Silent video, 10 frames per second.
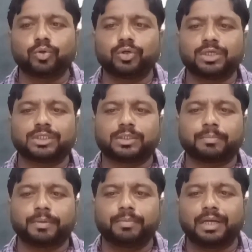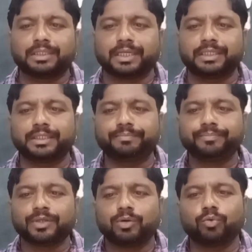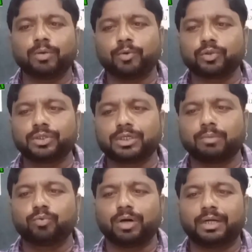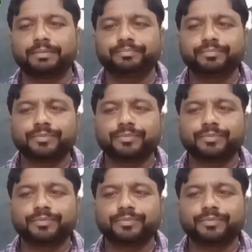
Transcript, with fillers: औद्योगिक स्तर पर मिलना चाहिए वह बहुत ही कम हुआ है